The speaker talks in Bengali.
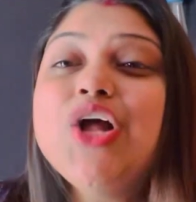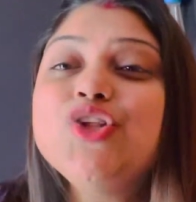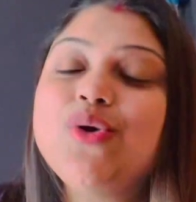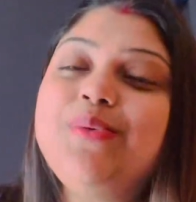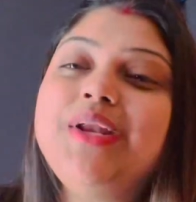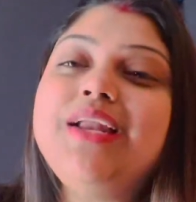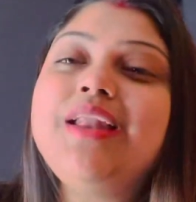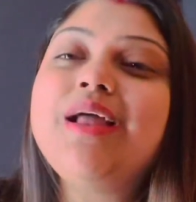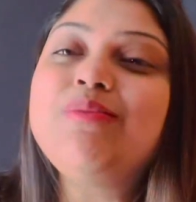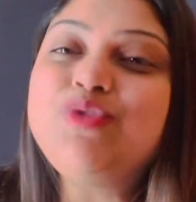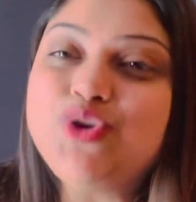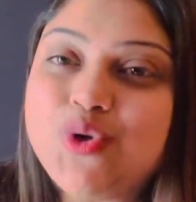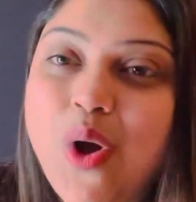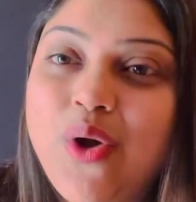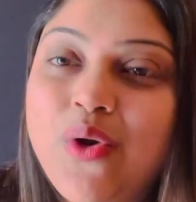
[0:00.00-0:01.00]
ছবিটির নাম
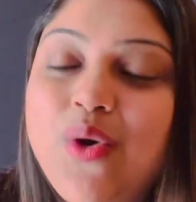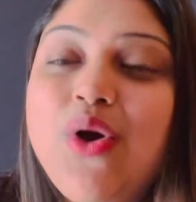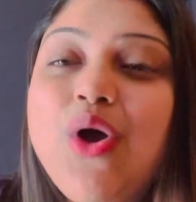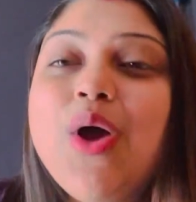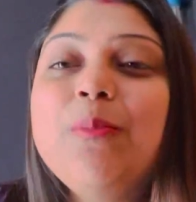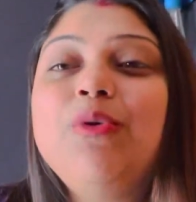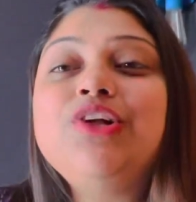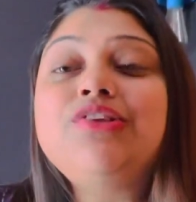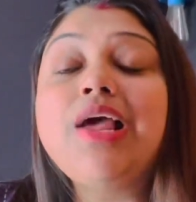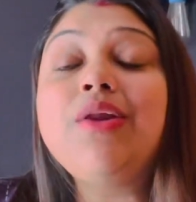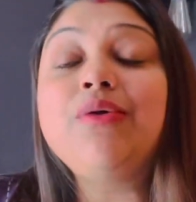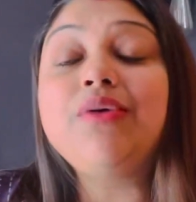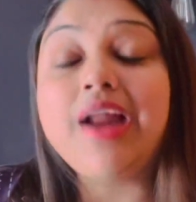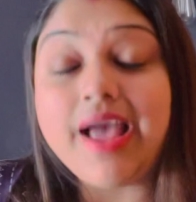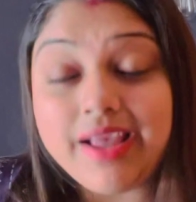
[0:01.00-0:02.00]
সুরঙ্গ
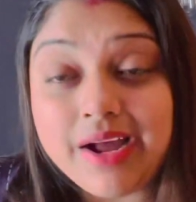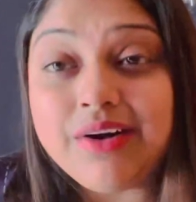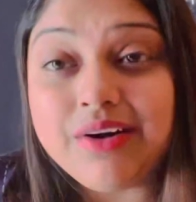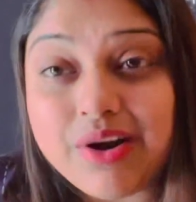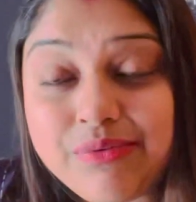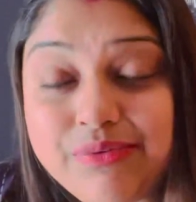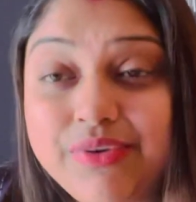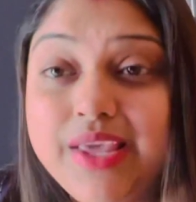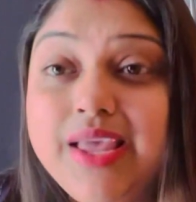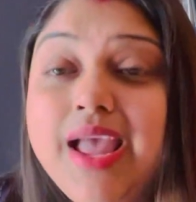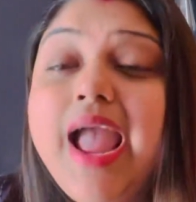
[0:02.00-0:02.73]
পরিচালক রাইহান রফি